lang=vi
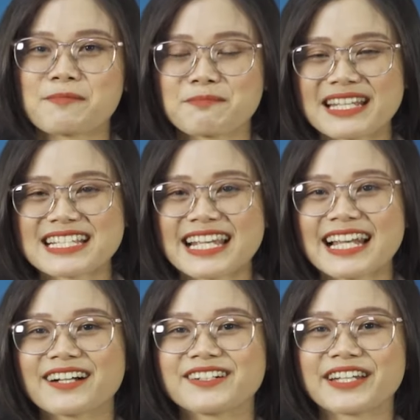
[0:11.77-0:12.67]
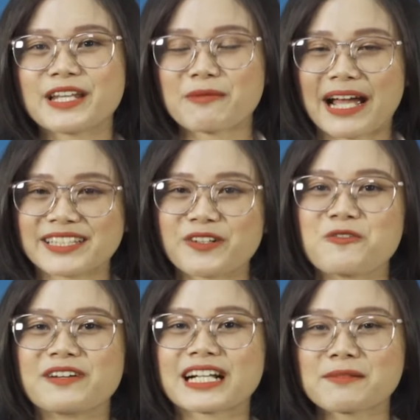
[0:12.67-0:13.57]
Mình sẽ là người đồng hành
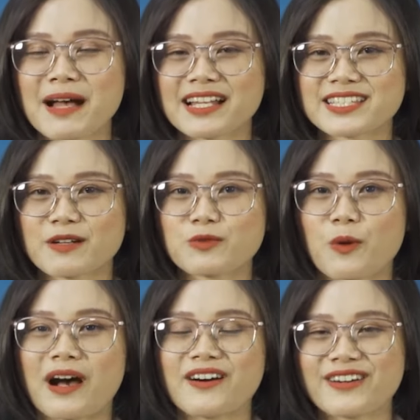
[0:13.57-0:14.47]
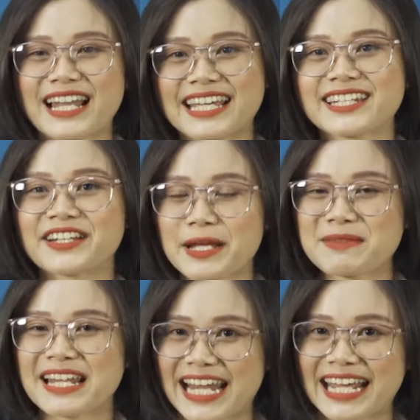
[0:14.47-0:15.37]
cùng với các bạn trong khóa online
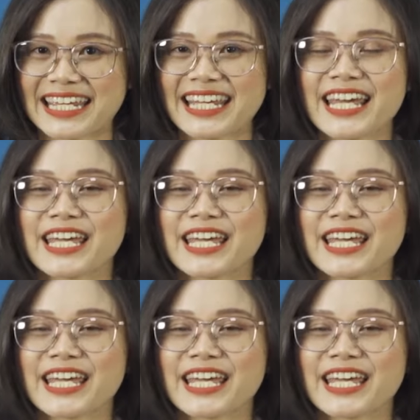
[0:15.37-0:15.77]
năm lần này.